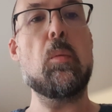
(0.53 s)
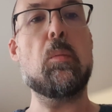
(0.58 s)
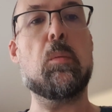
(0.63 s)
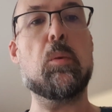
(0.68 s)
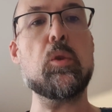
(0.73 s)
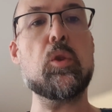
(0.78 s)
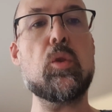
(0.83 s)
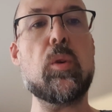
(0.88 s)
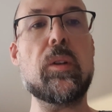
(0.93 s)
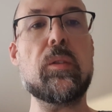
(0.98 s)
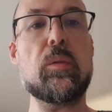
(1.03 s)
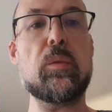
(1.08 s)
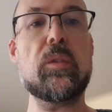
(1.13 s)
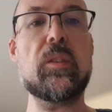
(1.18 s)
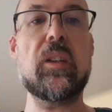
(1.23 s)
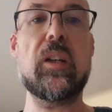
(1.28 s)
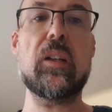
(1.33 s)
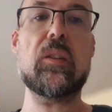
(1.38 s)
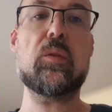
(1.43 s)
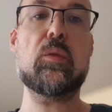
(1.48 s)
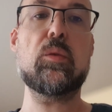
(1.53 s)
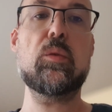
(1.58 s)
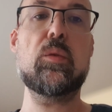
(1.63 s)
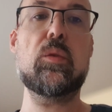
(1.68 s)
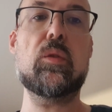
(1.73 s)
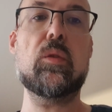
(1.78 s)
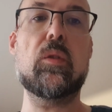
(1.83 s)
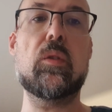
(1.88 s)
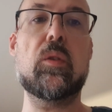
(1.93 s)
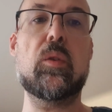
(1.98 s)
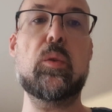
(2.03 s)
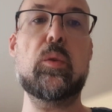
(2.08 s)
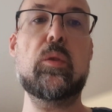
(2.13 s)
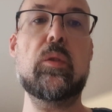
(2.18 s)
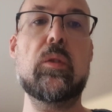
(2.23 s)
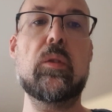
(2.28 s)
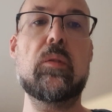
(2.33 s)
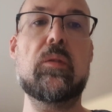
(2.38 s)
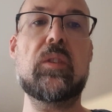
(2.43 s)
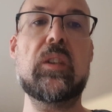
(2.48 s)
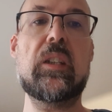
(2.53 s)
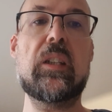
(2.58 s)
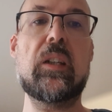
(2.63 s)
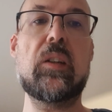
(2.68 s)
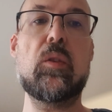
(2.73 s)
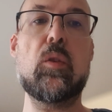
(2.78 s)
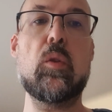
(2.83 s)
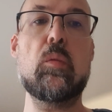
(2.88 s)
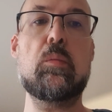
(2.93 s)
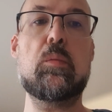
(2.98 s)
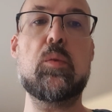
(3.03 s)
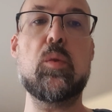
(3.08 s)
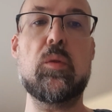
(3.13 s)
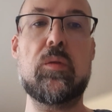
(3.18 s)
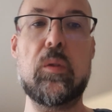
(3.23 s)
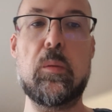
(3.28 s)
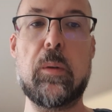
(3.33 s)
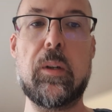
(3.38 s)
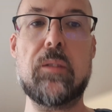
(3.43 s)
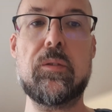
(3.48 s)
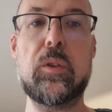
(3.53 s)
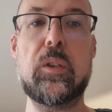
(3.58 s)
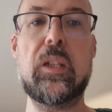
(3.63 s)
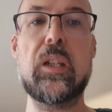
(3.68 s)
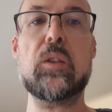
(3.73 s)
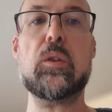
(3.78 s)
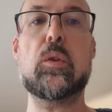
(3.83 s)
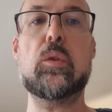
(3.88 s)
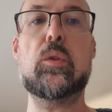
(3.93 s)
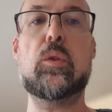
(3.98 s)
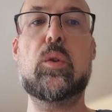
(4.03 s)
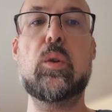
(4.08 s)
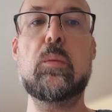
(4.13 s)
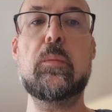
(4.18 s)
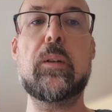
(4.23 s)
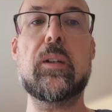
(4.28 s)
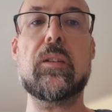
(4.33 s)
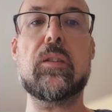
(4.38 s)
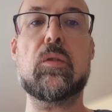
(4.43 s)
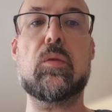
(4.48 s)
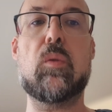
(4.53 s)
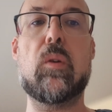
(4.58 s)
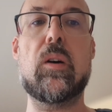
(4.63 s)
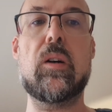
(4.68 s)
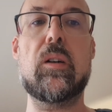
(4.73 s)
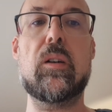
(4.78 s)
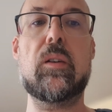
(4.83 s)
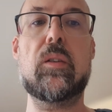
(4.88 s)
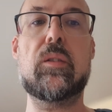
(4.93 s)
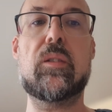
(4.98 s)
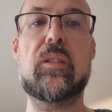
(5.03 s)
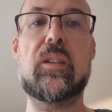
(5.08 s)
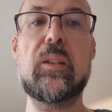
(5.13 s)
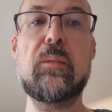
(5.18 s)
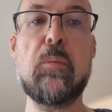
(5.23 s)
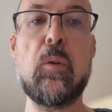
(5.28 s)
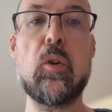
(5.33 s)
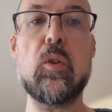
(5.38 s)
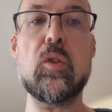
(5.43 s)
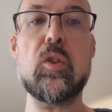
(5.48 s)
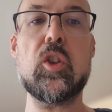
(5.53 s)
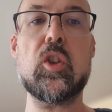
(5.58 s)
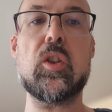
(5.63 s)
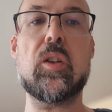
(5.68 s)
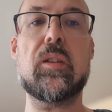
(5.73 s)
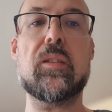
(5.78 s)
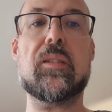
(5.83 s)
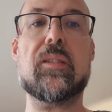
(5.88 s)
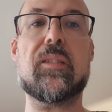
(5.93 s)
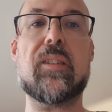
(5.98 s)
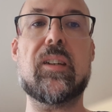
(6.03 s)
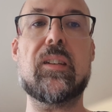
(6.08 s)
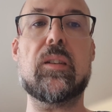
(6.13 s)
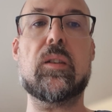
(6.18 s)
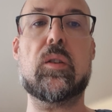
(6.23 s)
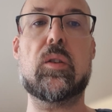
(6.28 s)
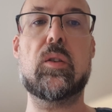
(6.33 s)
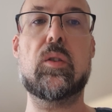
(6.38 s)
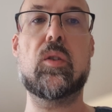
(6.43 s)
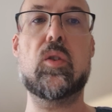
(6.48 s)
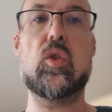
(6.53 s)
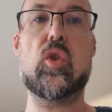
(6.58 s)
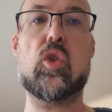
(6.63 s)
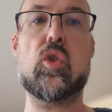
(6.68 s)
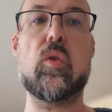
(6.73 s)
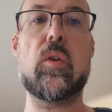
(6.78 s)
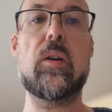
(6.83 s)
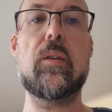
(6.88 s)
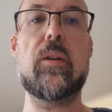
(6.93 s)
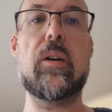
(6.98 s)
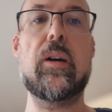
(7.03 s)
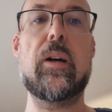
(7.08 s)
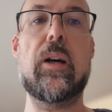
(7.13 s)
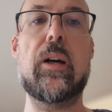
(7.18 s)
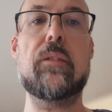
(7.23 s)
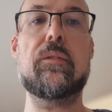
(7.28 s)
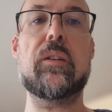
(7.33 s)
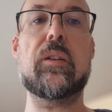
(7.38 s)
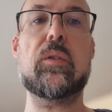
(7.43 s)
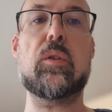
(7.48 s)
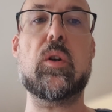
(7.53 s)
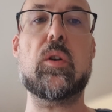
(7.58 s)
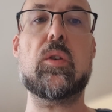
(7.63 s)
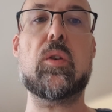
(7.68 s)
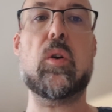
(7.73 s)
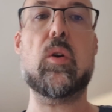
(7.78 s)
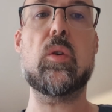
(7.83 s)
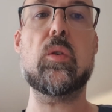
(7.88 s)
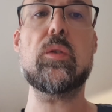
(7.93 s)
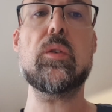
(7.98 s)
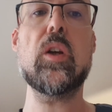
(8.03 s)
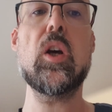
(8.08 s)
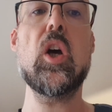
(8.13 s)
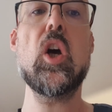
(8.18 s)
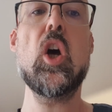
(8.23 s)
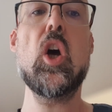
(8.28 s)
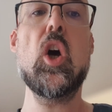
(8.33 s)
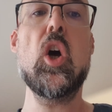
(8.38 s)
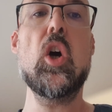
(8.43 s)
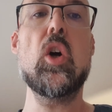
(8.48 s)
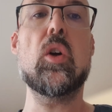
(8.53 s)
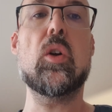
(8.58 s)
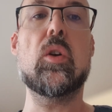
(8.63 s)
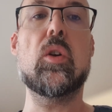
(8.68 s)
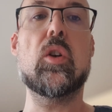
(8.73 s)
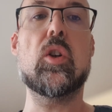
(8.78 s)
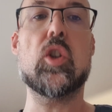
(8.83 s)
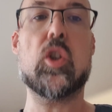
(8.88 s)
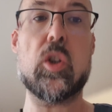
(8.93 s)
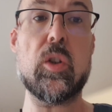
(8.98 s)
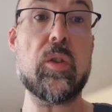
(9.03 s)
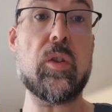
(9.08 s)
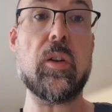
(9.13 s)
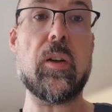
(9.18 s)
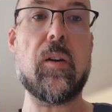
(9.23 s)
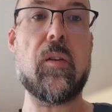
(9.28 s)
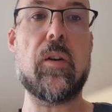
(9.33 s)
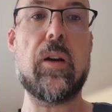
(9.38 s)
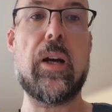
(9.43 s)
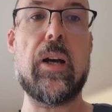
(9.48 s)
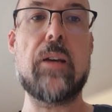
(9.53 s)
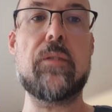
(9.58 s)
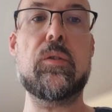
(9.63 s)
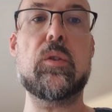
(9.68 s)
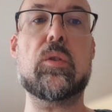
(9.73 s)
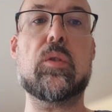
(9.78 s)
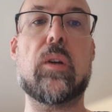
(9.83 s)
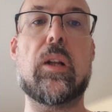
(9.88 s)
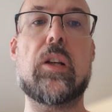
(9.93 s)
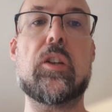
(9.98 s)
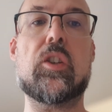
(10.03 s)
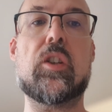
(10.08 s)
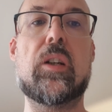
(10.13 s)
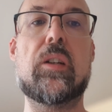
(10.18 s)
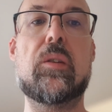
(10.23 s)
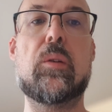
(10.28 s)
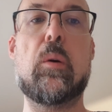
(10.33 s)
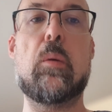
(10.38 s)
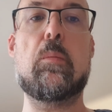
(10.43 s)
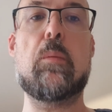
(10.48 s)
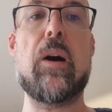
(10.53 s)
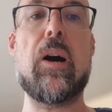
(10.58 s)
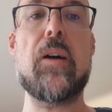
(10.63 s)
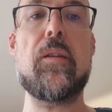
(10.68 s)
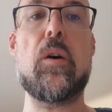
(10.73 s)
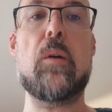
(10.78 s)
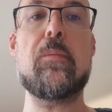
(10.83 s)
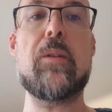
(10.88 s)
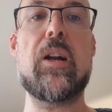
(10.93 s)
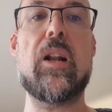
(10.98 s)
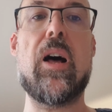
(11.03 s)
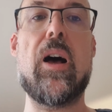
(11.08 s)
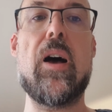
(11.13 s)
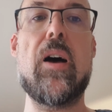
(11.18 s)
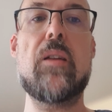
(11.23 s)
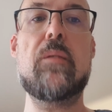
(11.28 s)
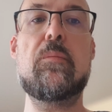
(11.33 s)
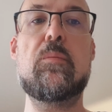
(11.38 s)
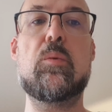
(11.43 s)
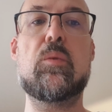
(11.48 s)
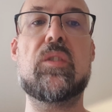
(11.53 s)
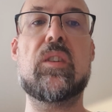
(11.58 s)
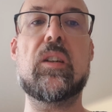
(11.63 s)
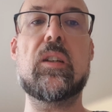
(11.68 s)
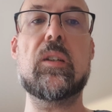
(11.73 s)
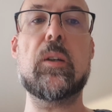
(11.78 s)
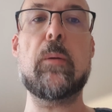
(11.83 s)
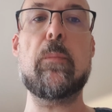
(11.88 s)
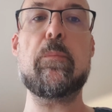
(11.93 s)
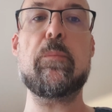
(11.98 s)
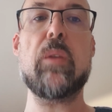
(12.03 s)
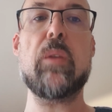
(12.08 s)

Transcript: Bonjour à tous et à toutes, une vidéo pour vous prévenir que demain soir, dimanche 5 juin à 20h30, je serai en live sur la chaîne Paranormal and Music.